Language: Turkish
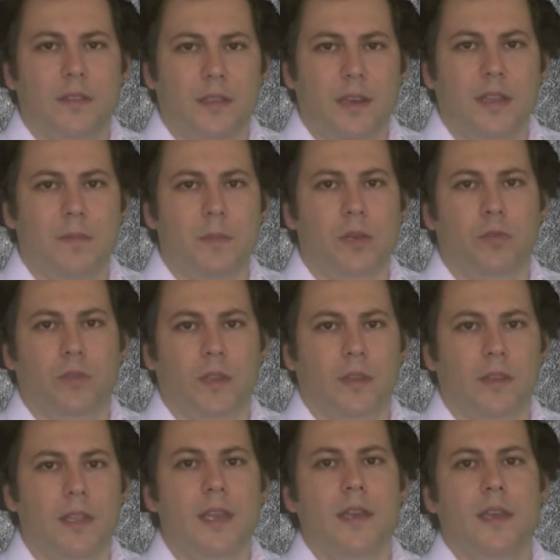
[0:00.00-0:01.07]
direkt mil
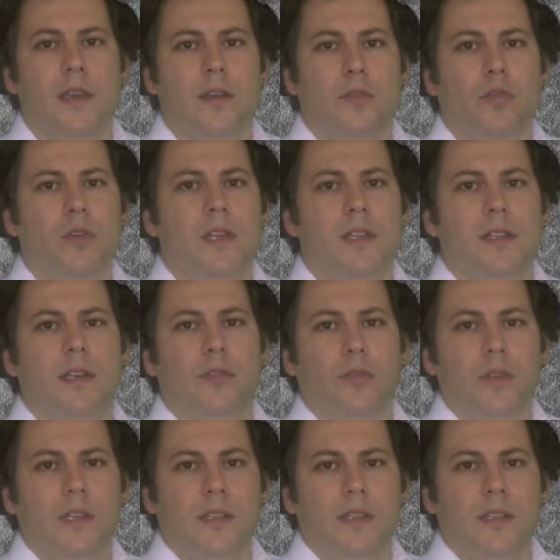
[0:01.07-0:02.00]
üzerinde konikliğe doğru